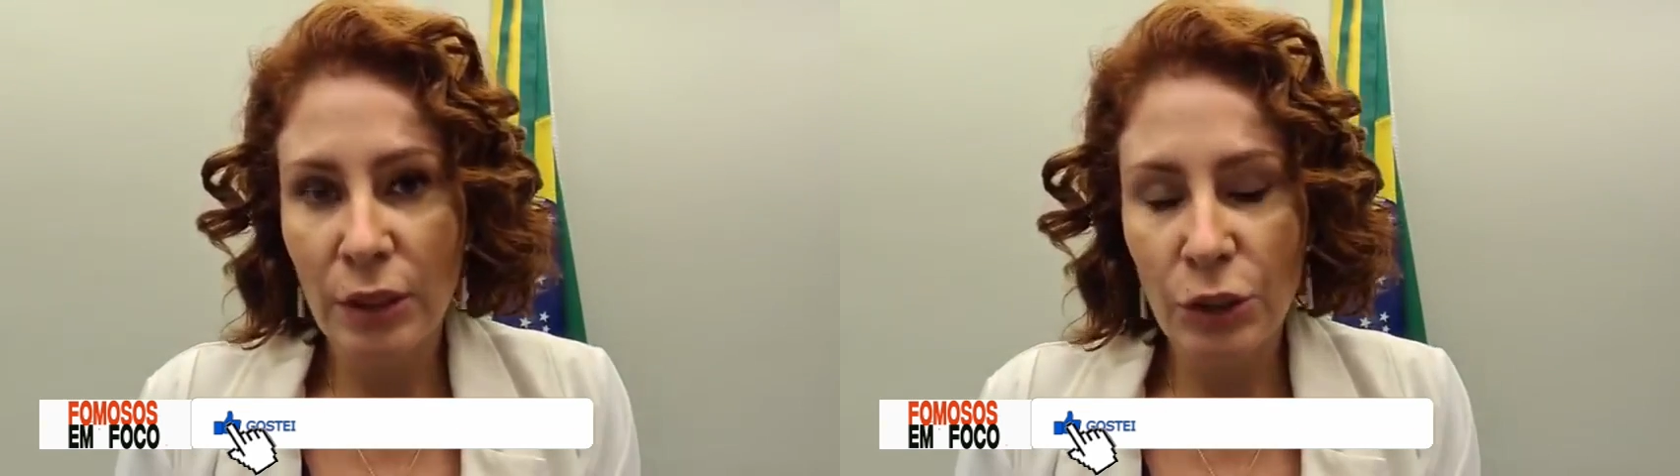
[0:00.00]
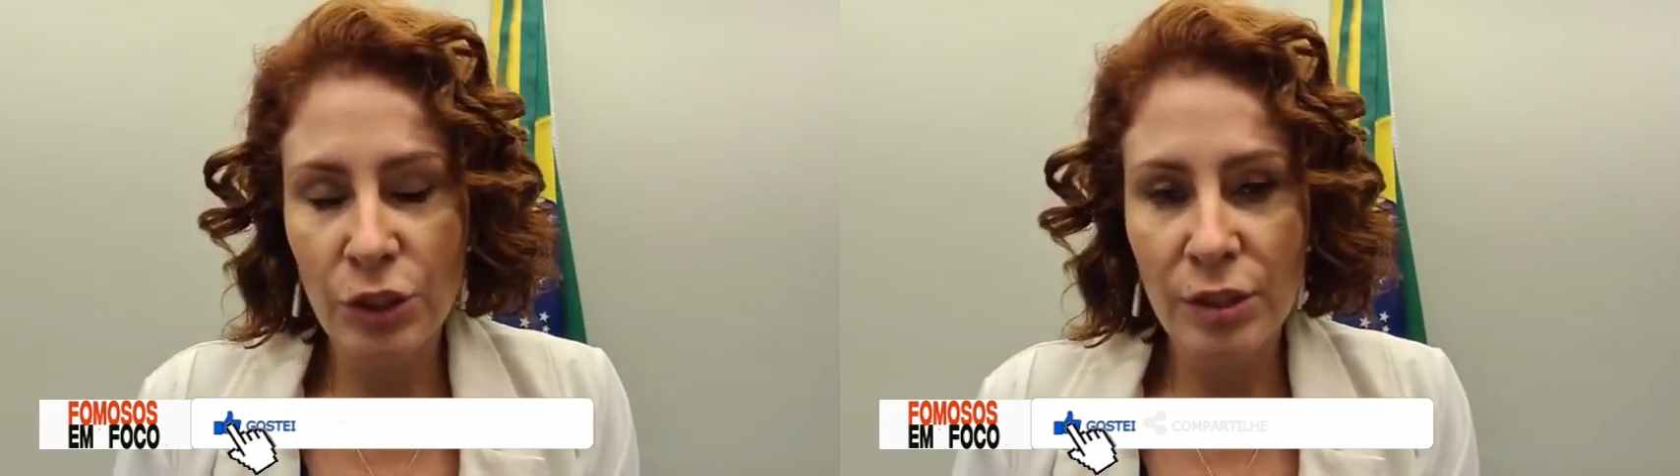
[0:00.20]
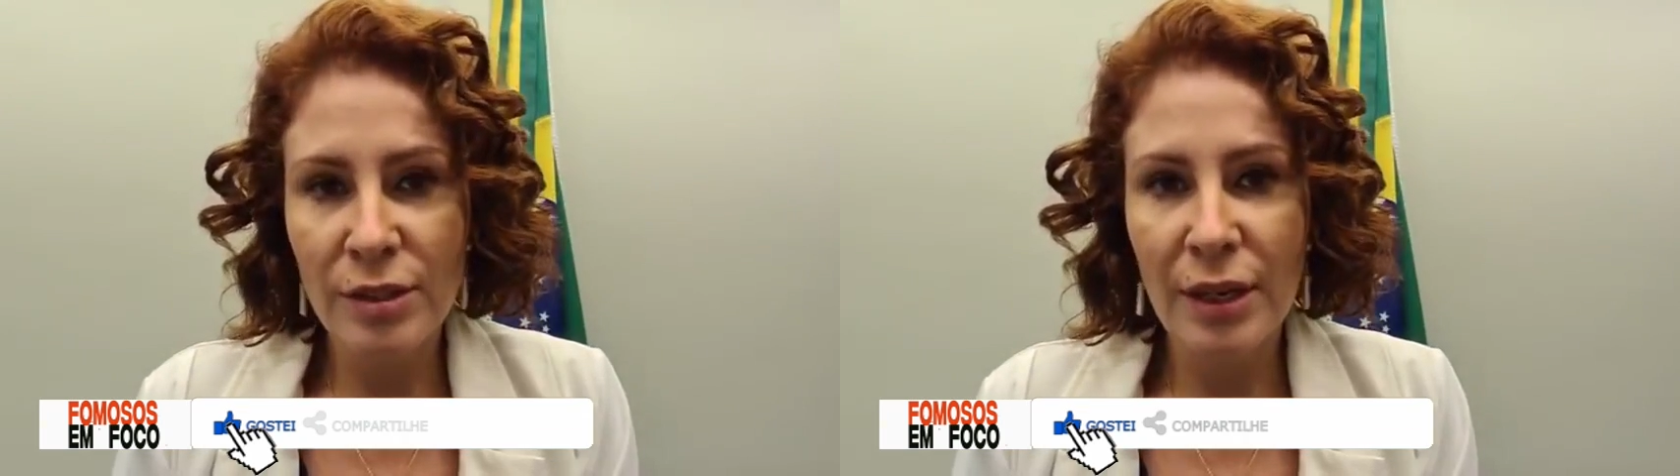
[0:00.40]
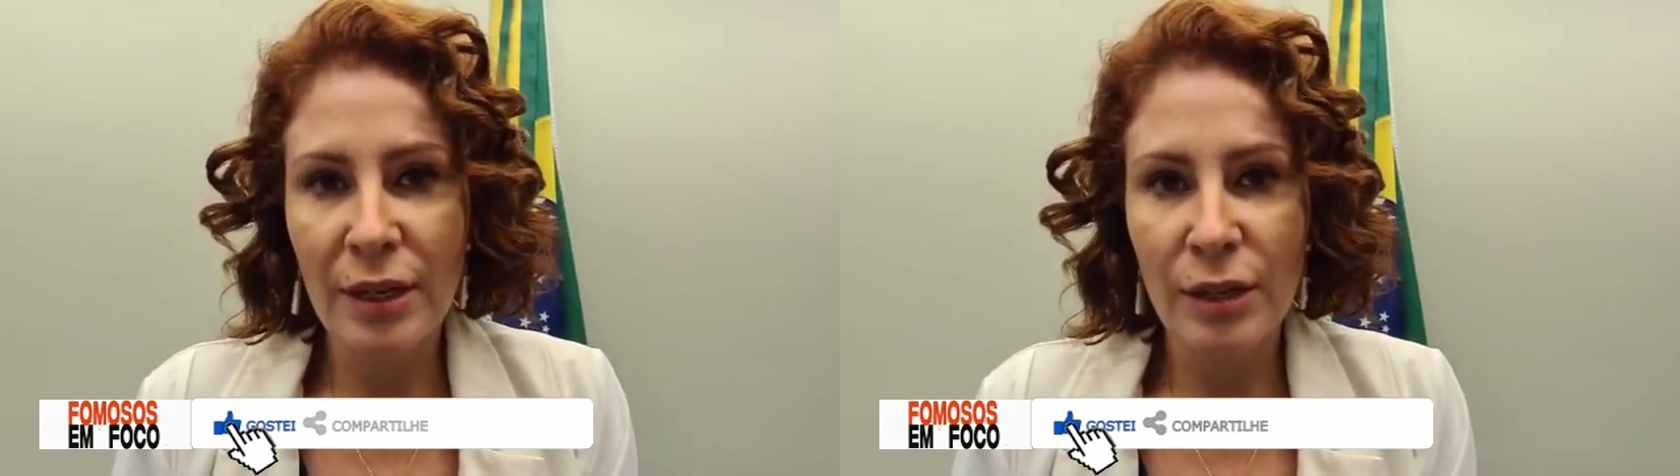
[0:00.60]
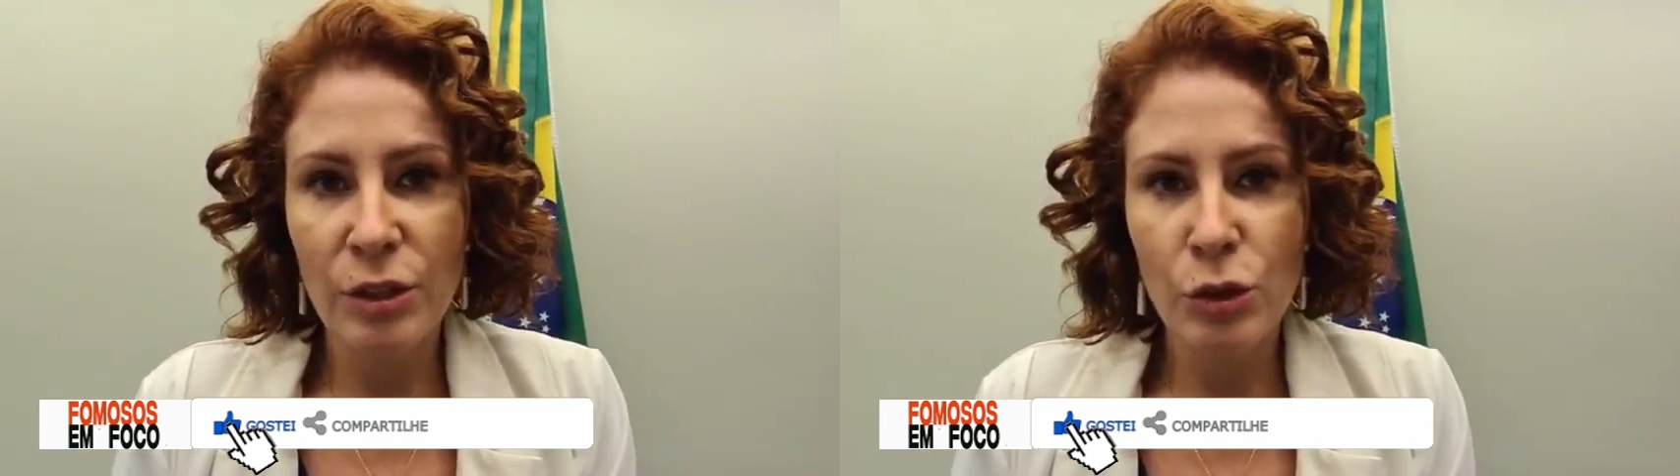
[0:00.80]
de
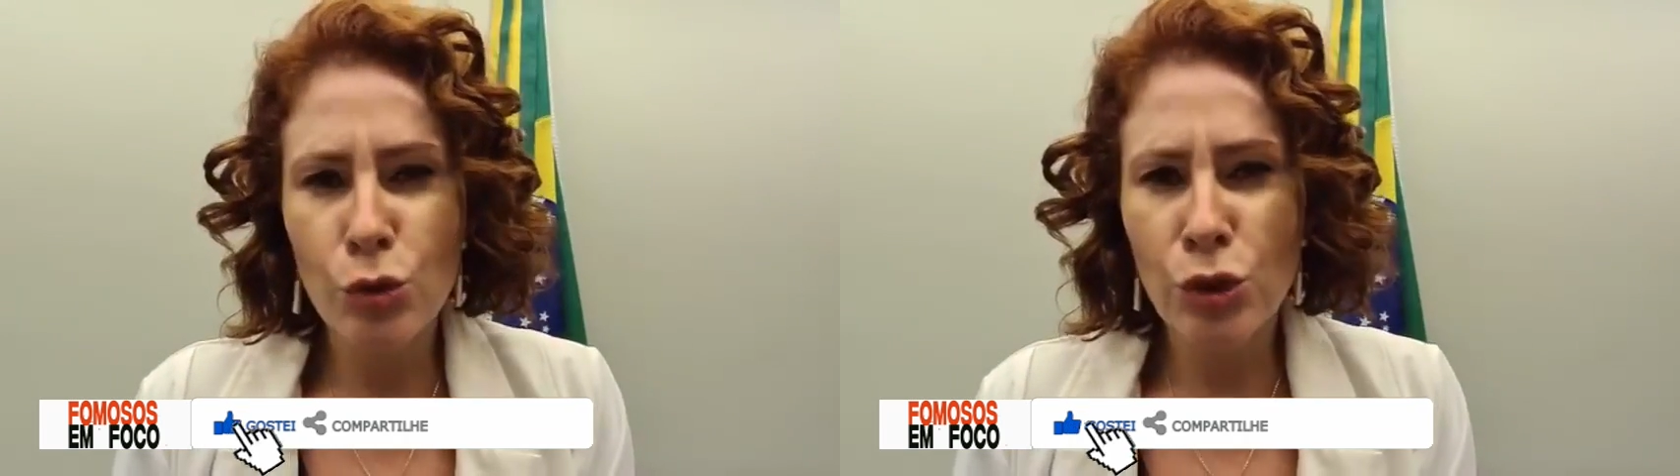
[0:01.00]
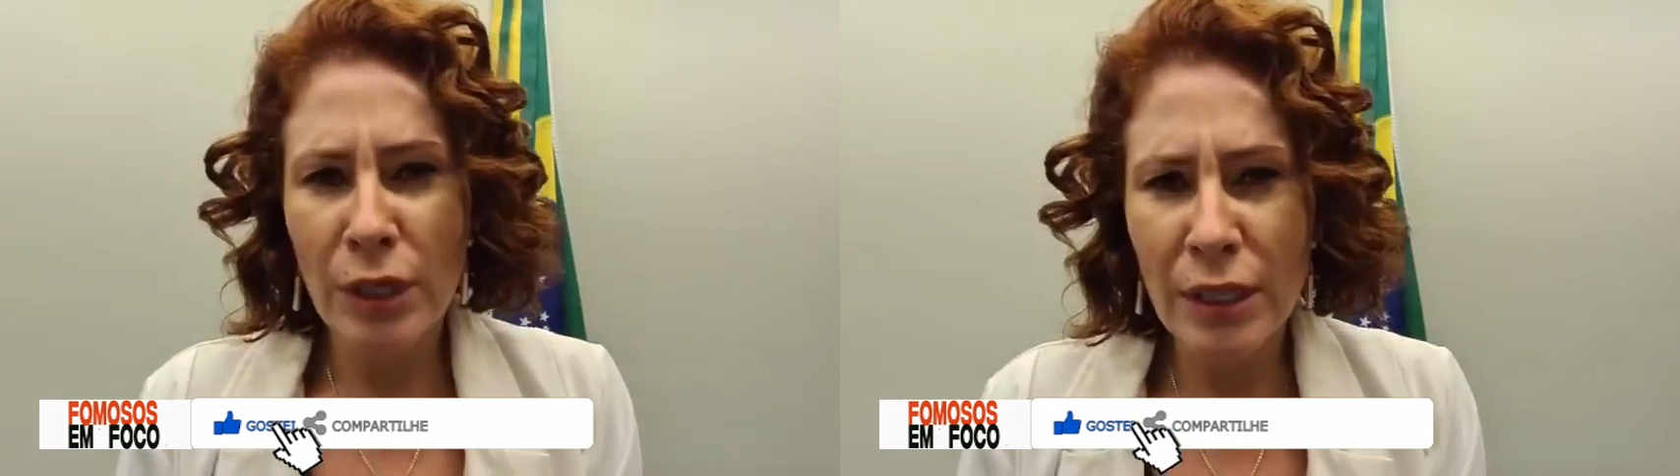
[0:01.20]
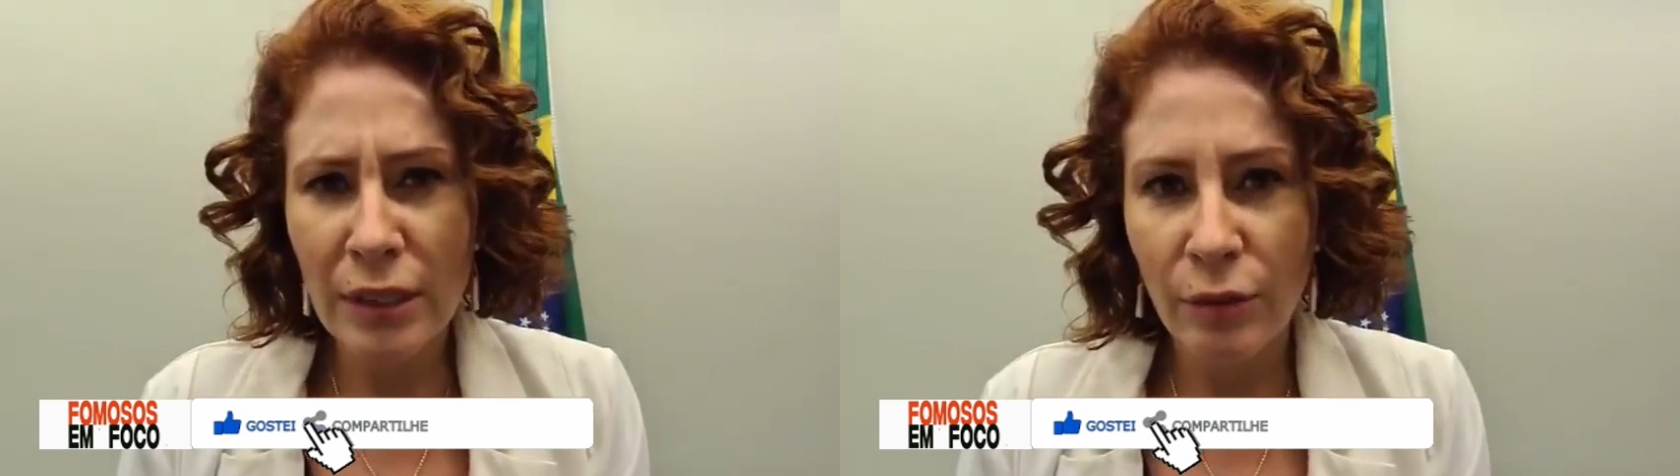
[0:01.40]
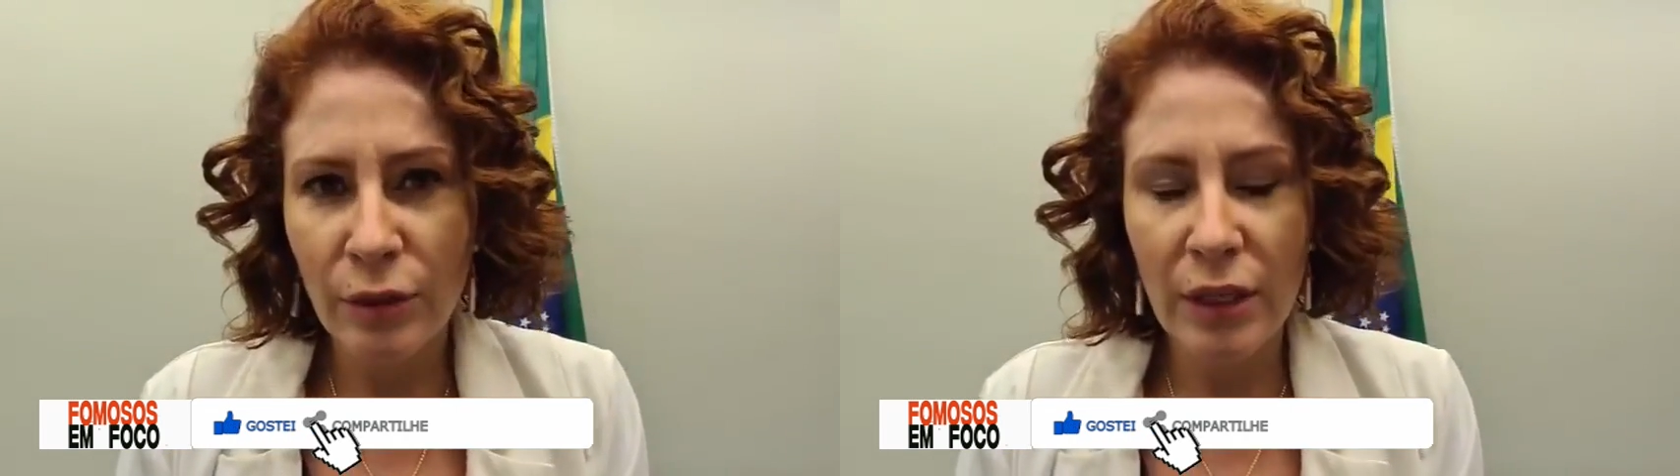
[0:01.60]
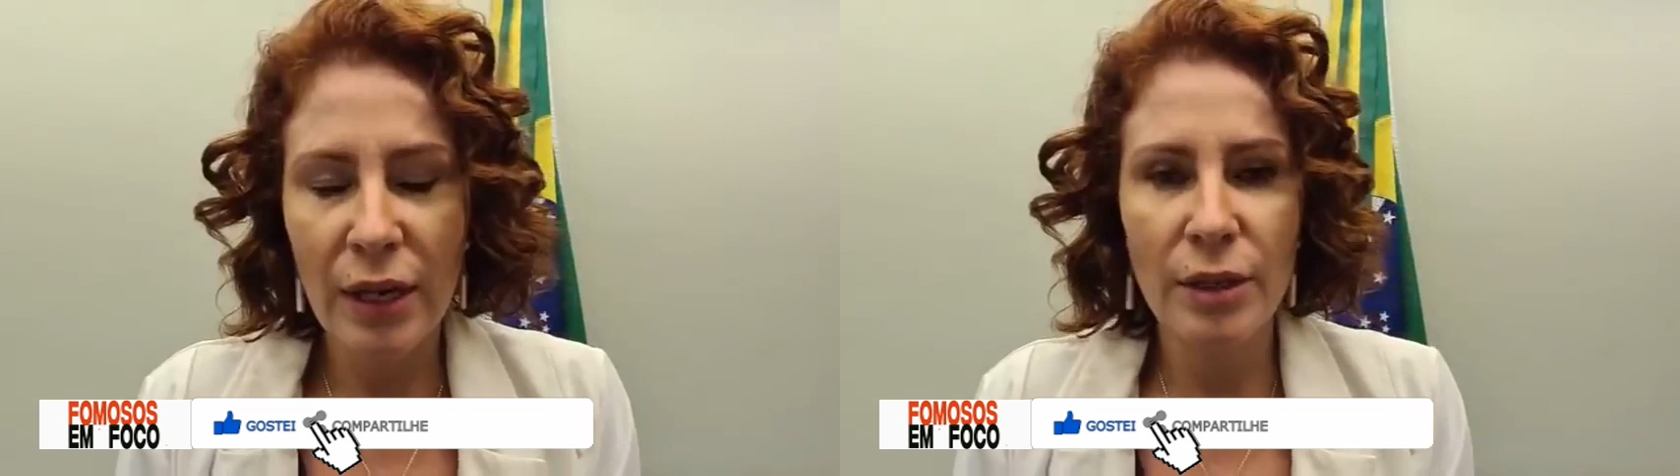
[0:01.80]
dizer, né, de sugerir, na
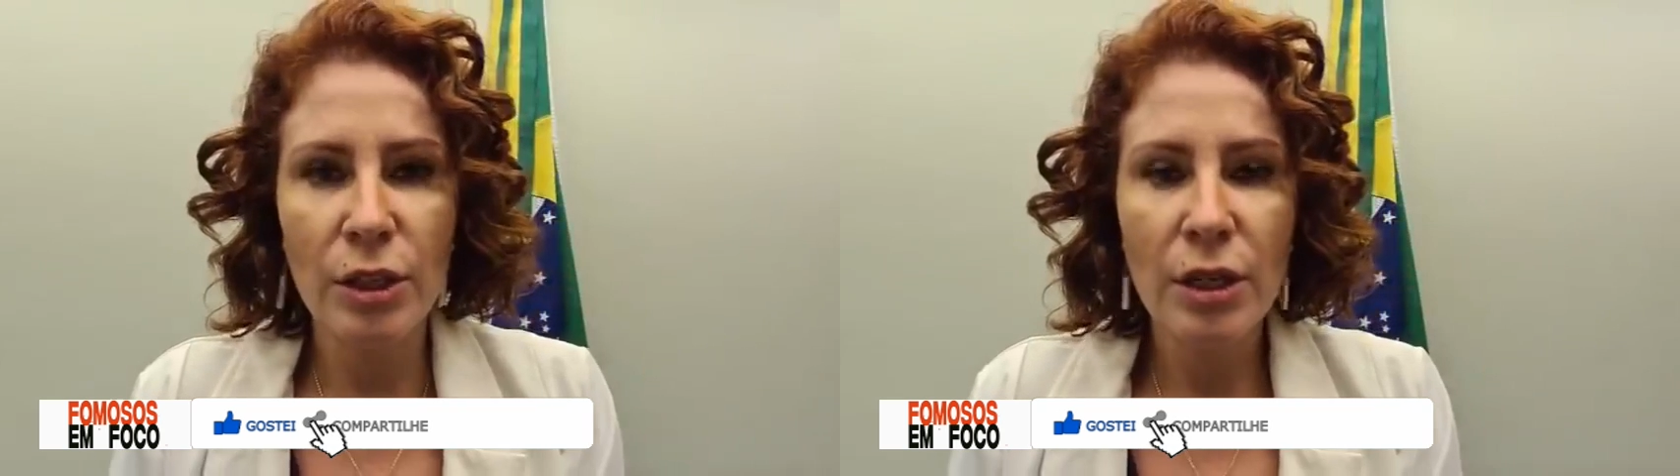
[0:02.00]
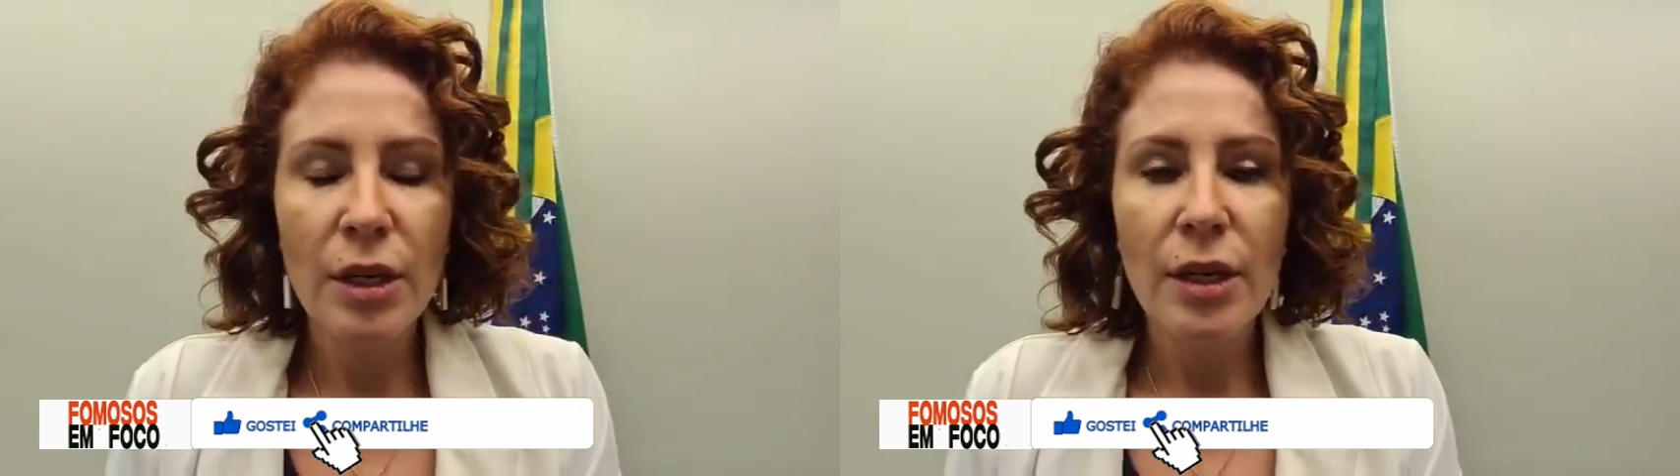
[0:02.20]
verdade,